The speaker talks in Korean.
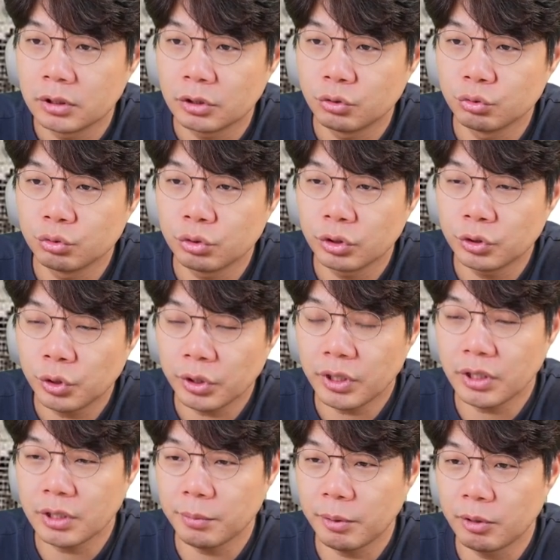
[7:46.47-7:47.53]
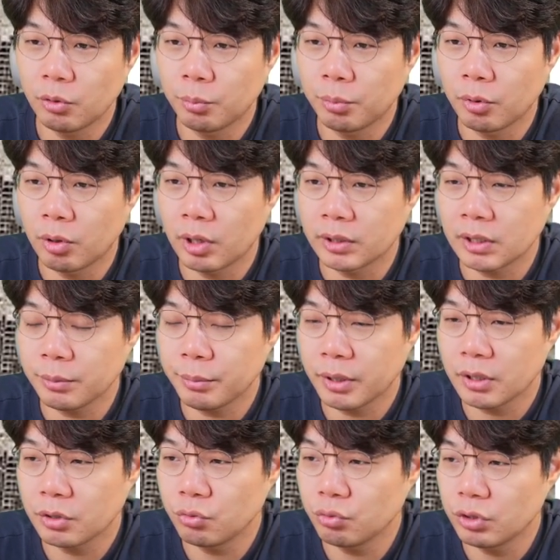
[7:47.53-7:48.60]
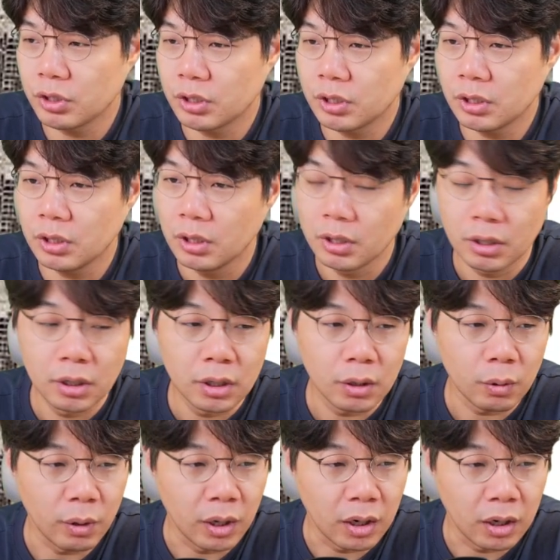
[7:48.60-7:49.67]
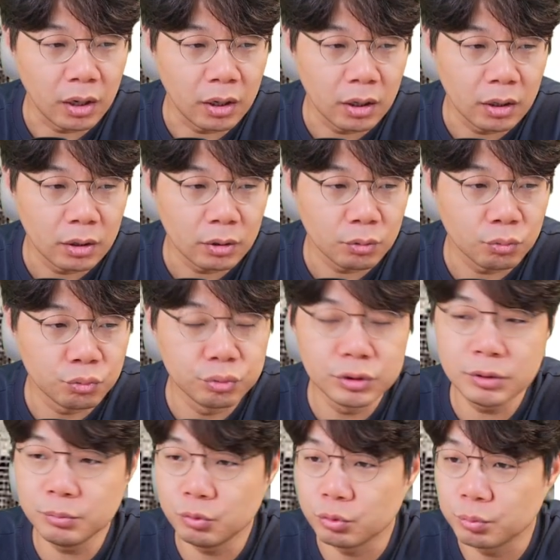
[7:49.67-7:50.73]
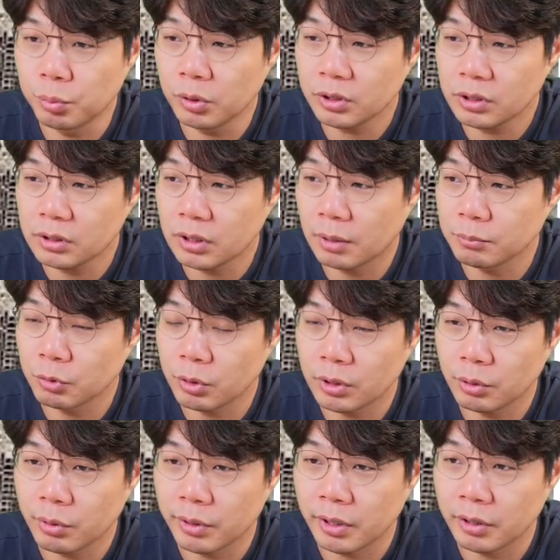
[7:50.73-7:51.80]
자, 중국의 최대 디벨로퍼가 상반기 순이익이 와, 구십육 퍼센트 감소했다고